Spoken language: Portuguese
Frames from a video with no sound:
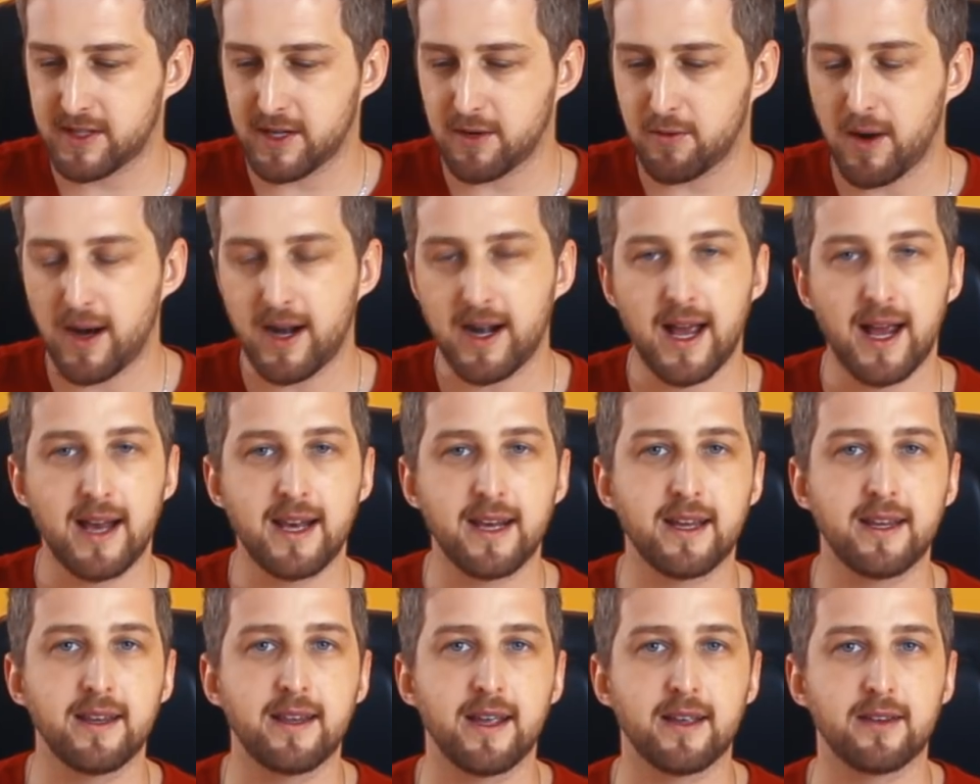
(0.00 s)
para você guardar
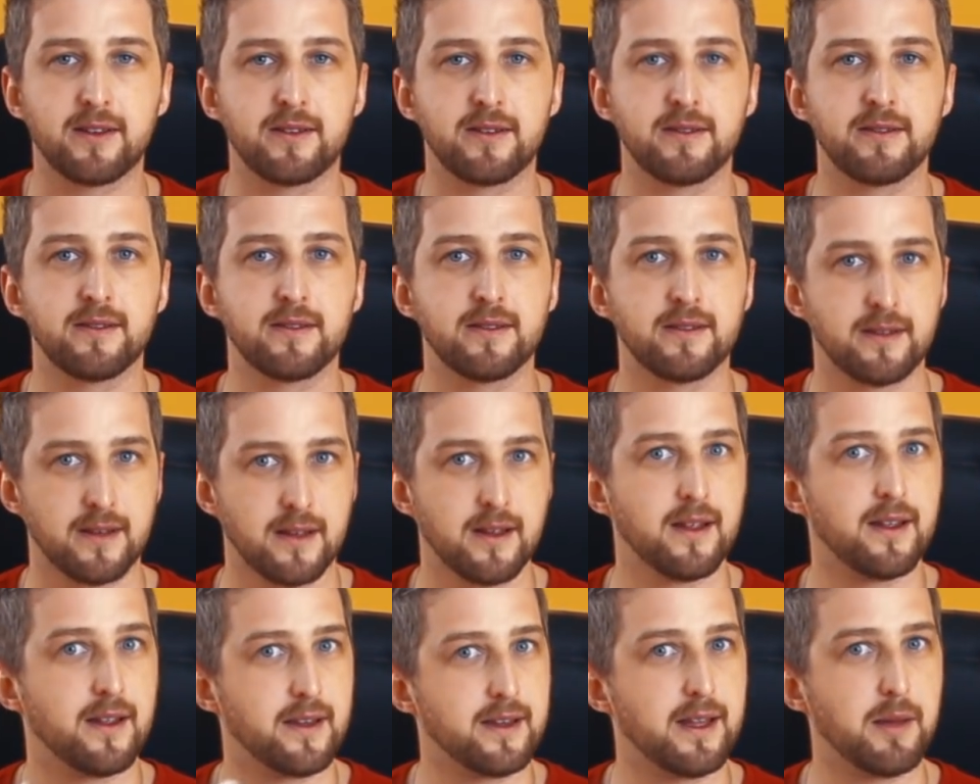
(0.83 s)
ele aqui dentro
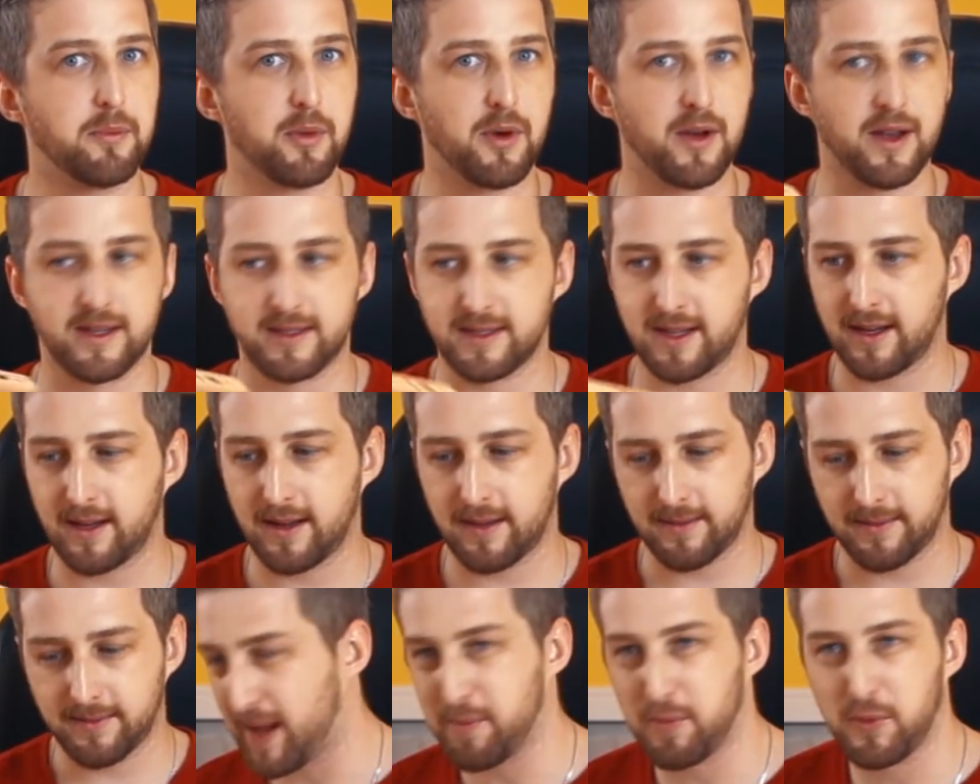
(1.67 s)
depois,
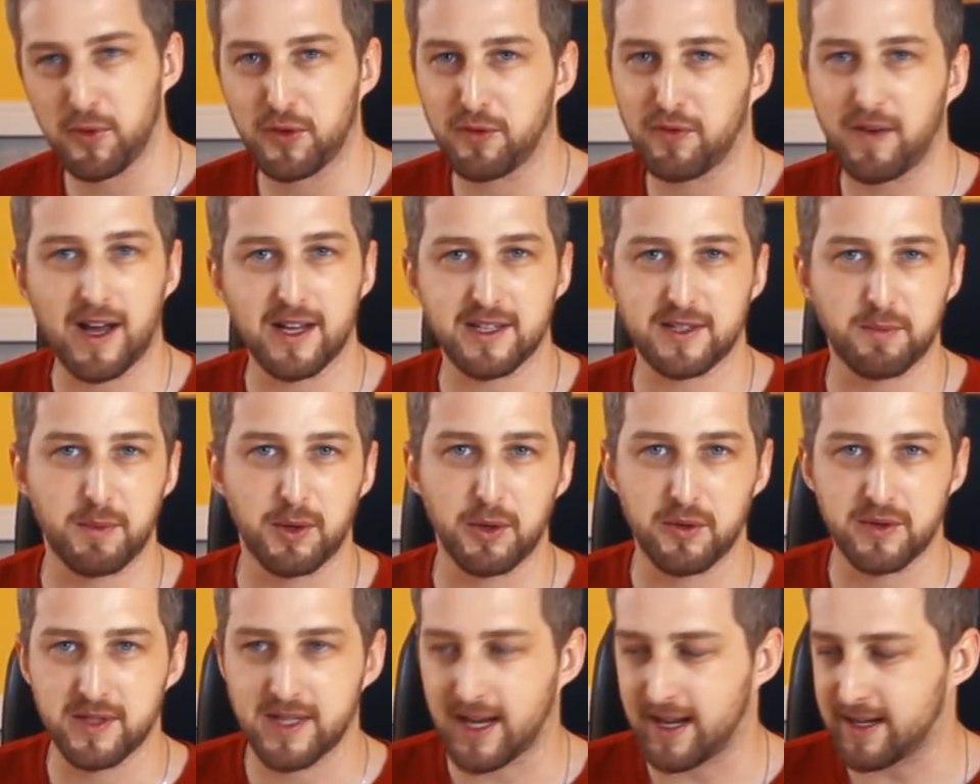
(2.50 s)
hein? É muito fácil
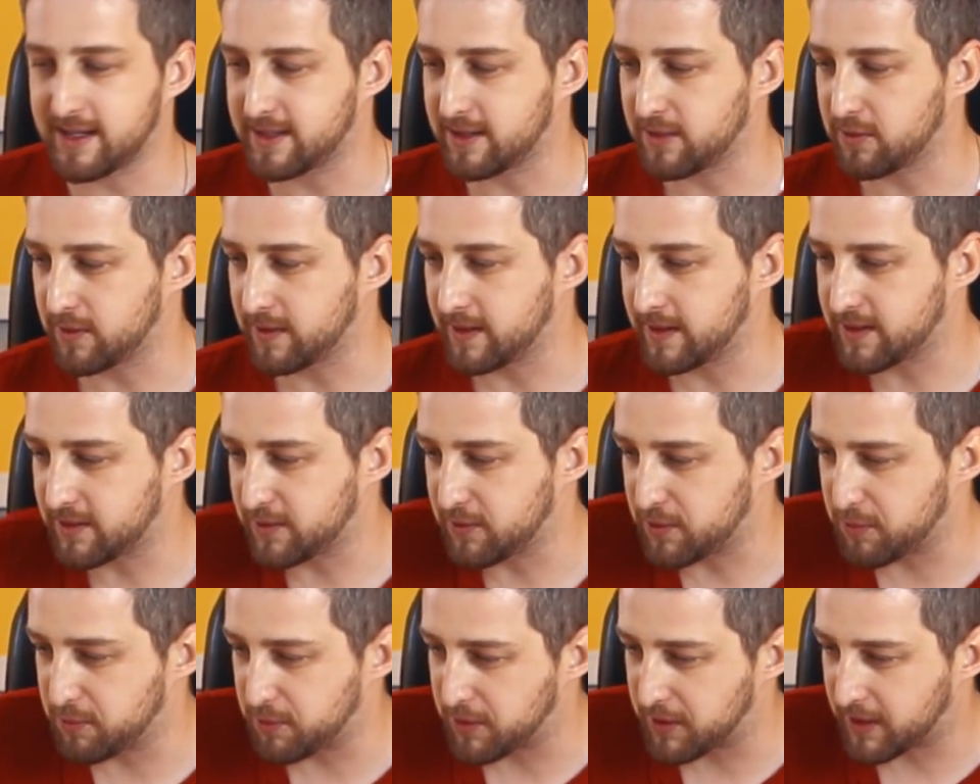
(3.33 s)
manusear esse, esse
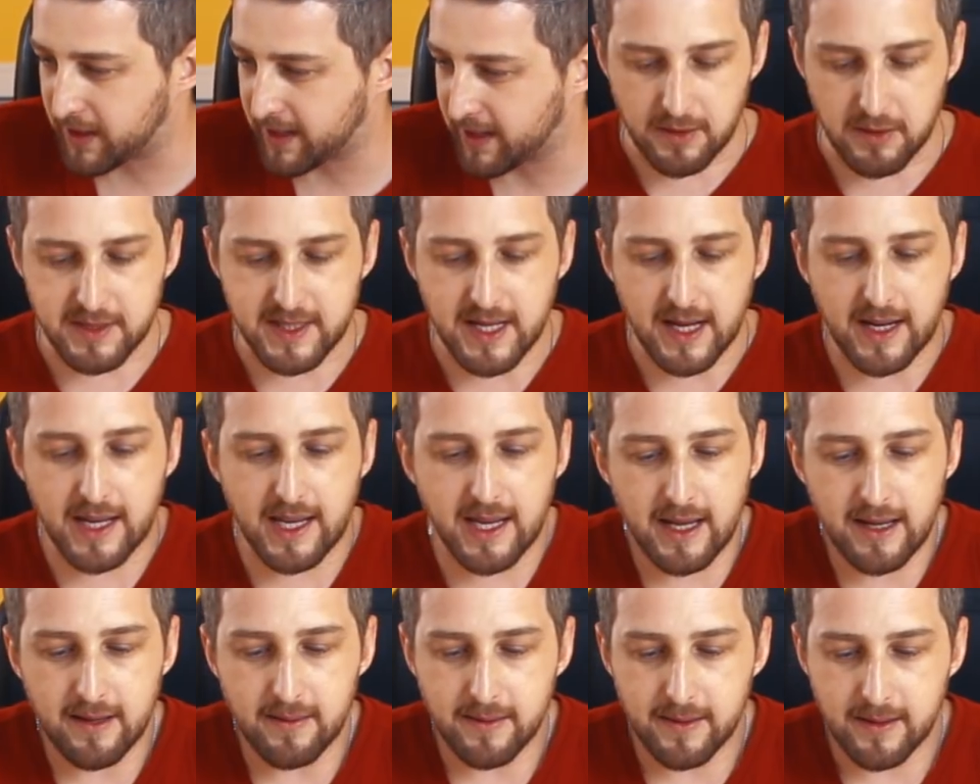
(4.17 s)
notebook. Então está
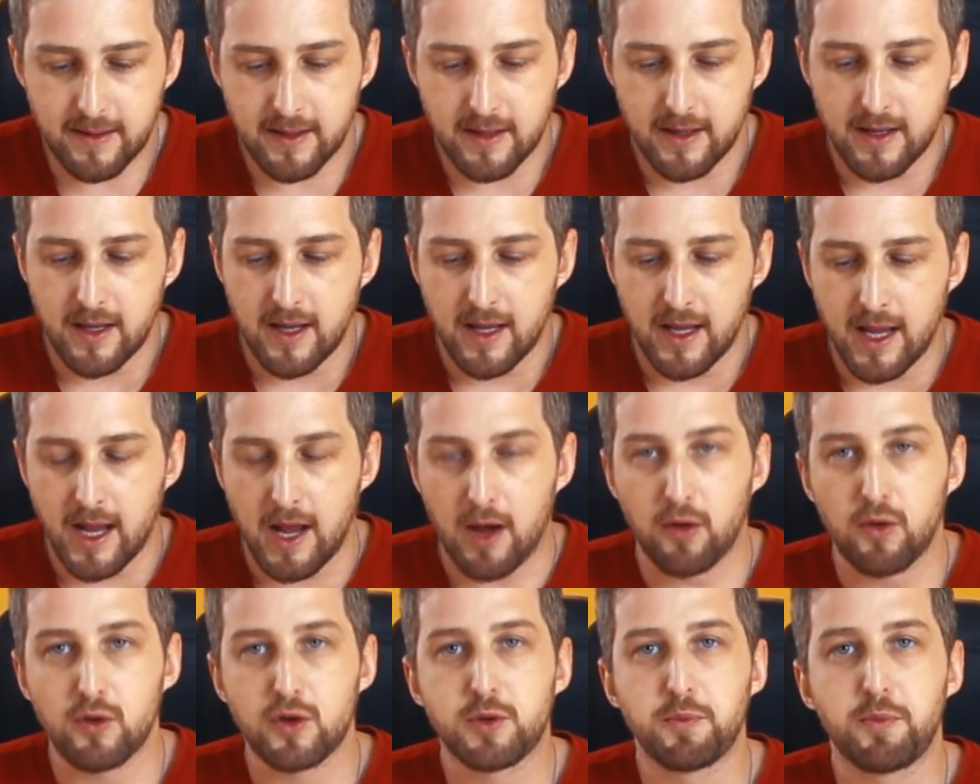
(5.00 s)
aqui,
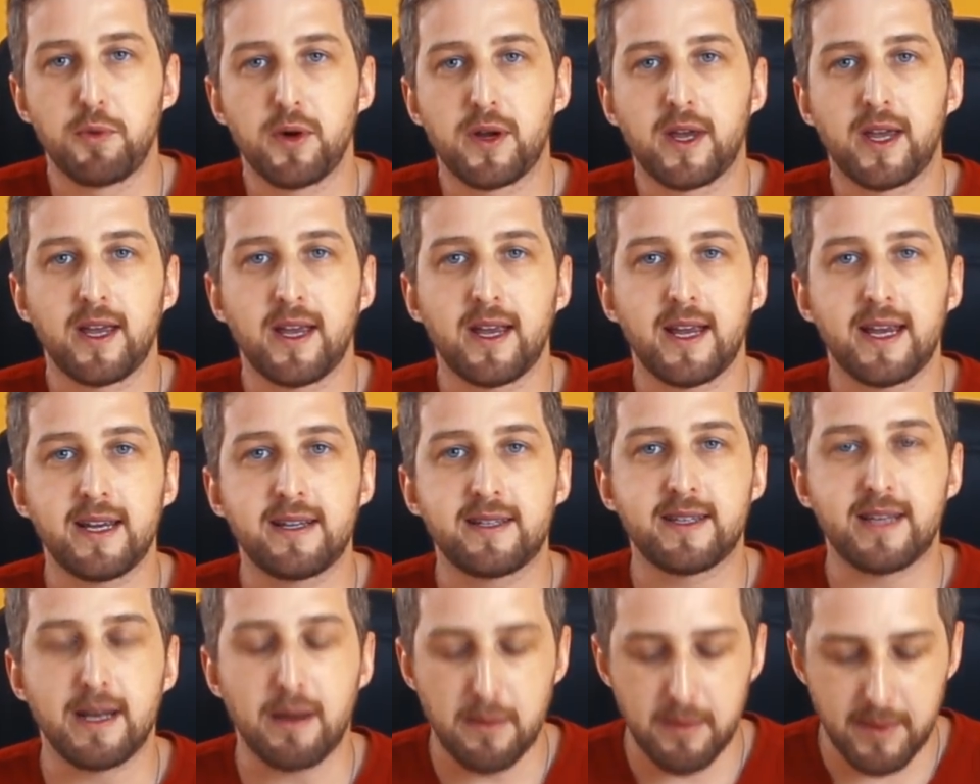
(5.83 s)
é um notebook
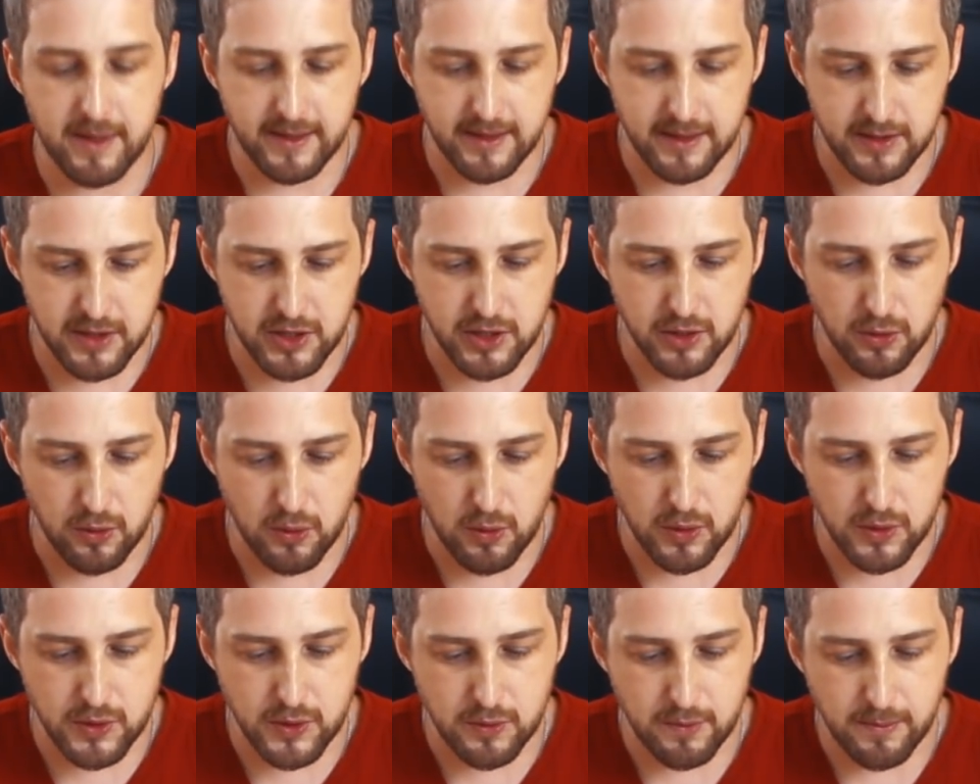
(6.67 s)
extremamente
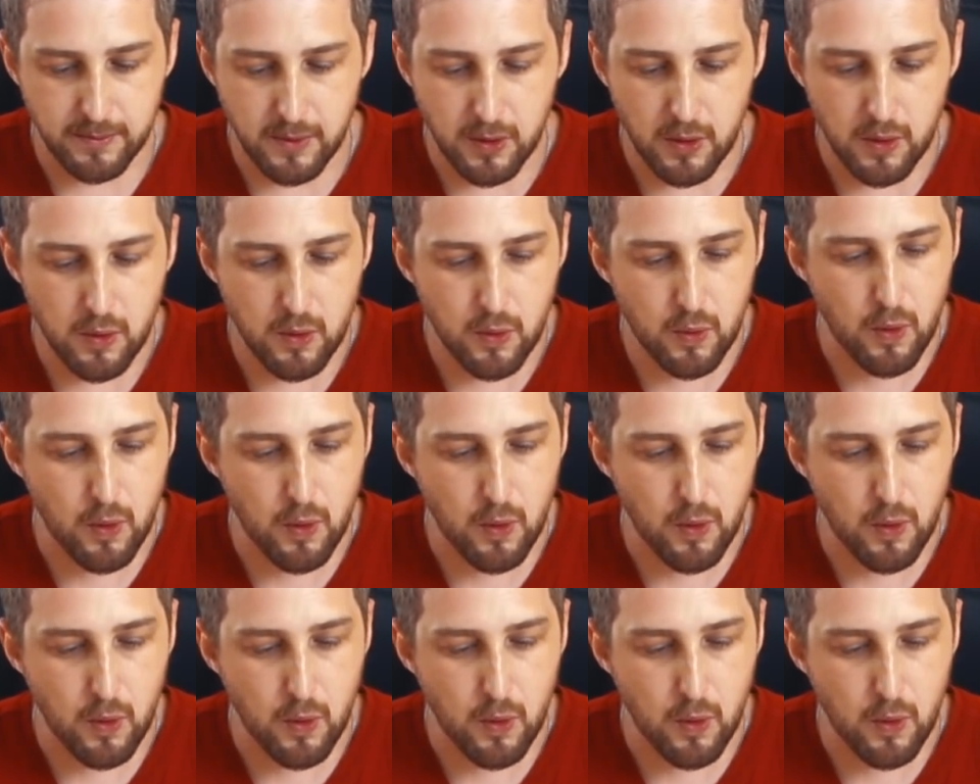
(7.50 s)
estiloso,